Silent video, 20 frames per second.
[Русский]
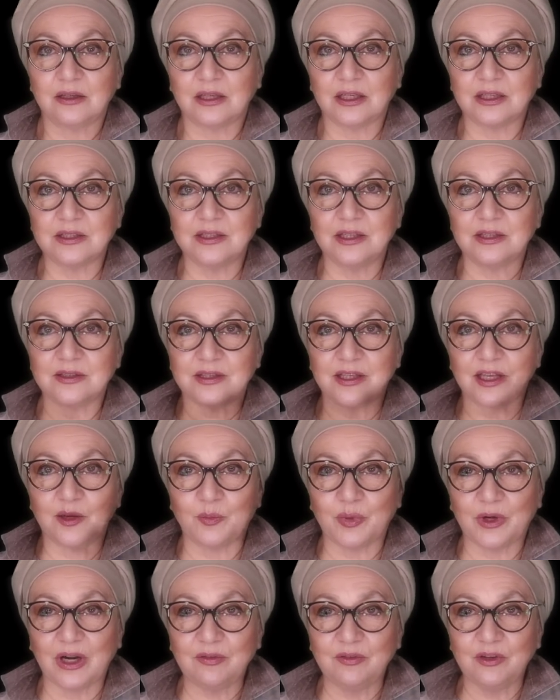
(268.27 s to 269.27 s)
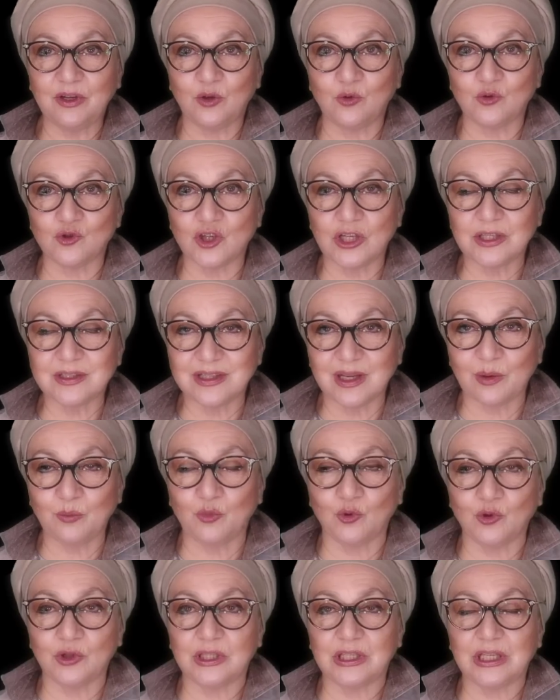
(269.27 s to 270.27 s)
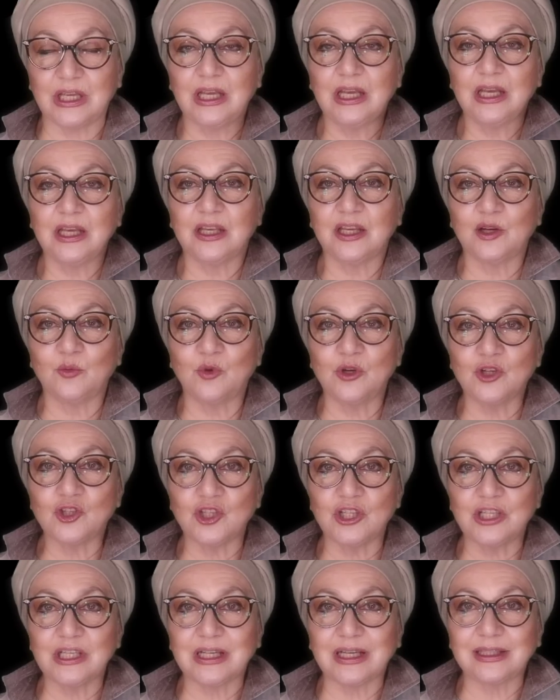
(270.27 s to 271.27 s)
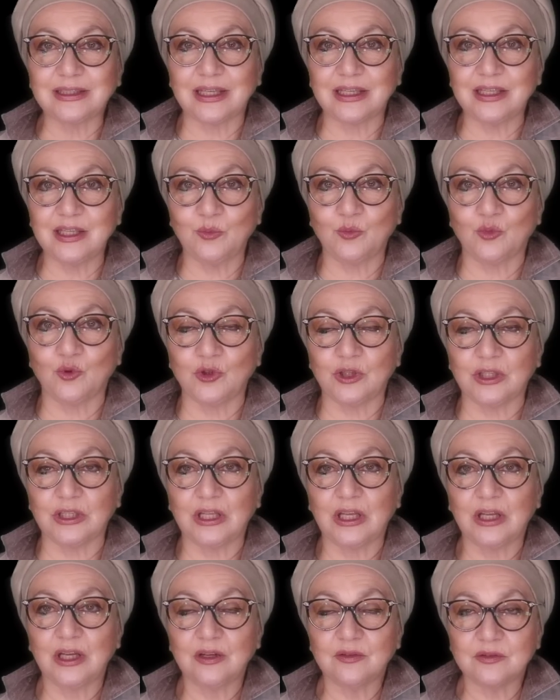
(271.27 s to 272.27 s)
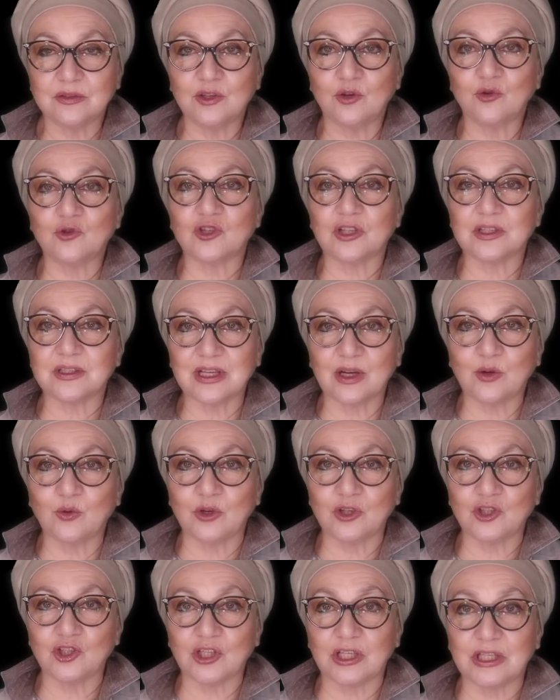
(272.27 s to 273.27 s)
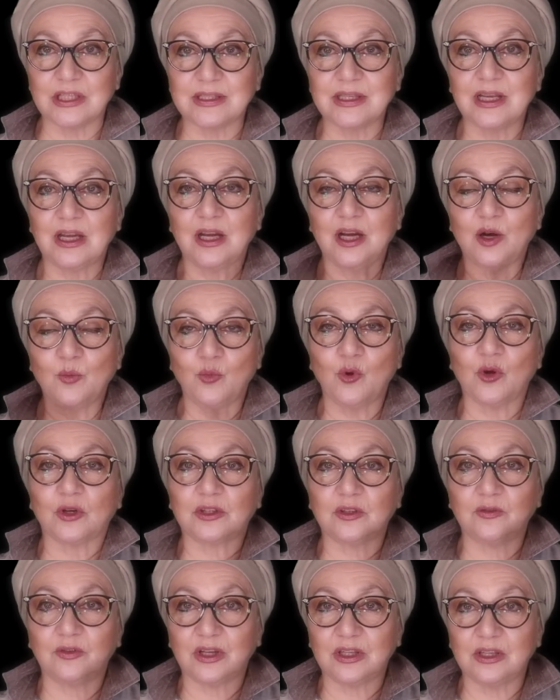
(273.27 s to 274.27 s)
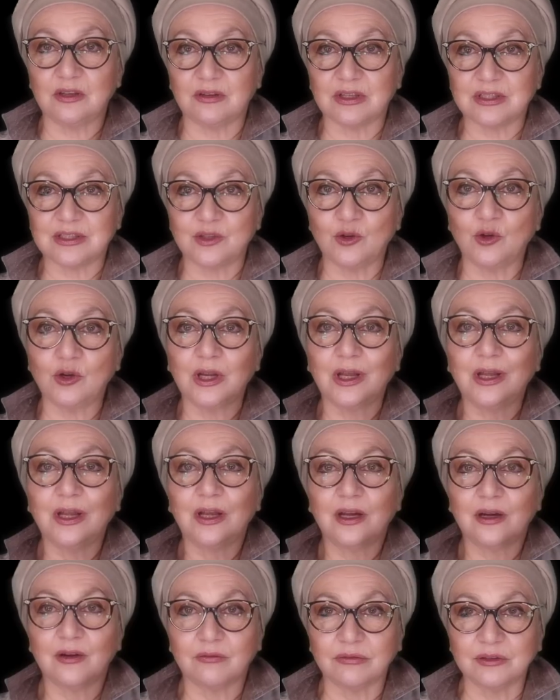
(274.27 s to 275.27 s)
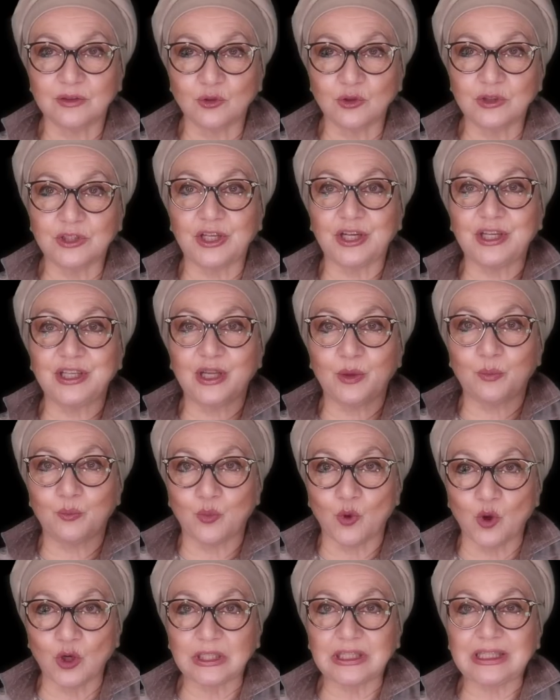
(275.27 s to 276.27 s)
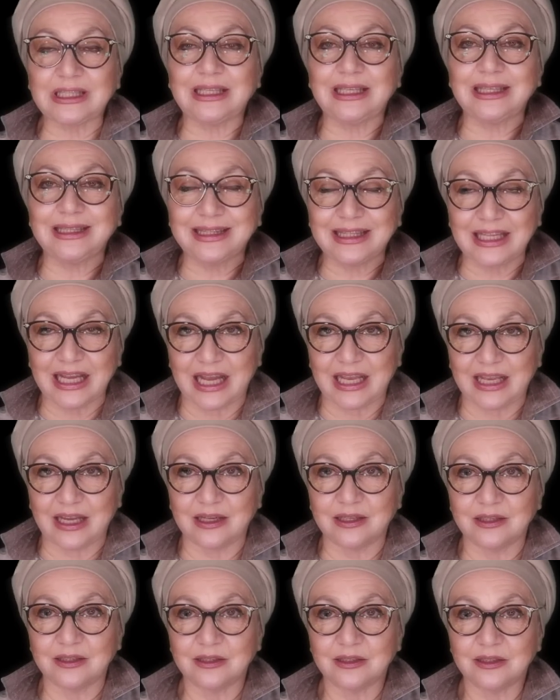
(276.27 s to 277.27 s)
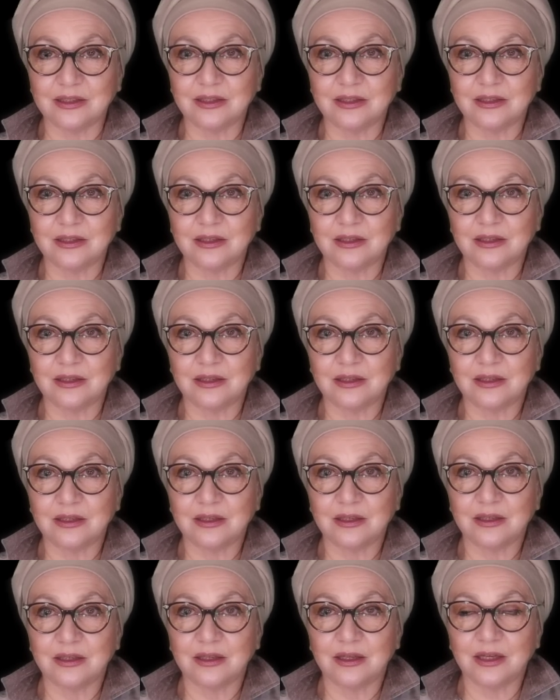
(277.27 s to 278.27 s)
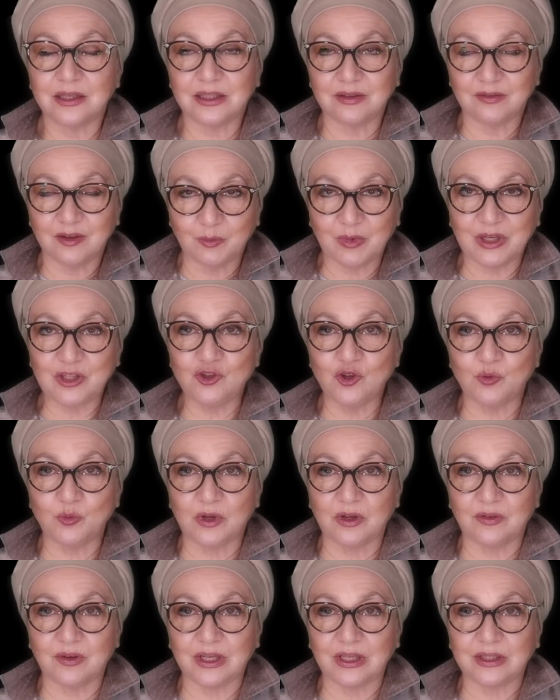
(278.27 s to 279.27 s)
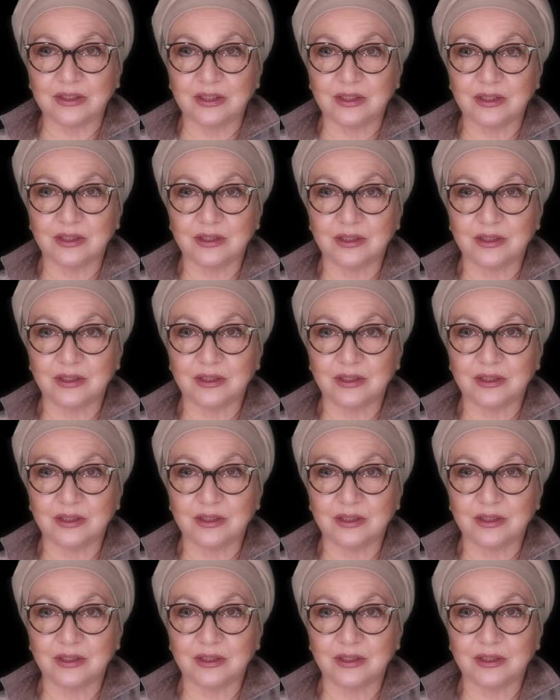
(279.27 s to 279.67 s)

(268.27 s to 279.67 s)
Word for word: Российские правила уже забудьте, их больше никогда не будет. Все уже закончились. Порт Владивосток – внутренний порт Китая. Это вам о чем говорит?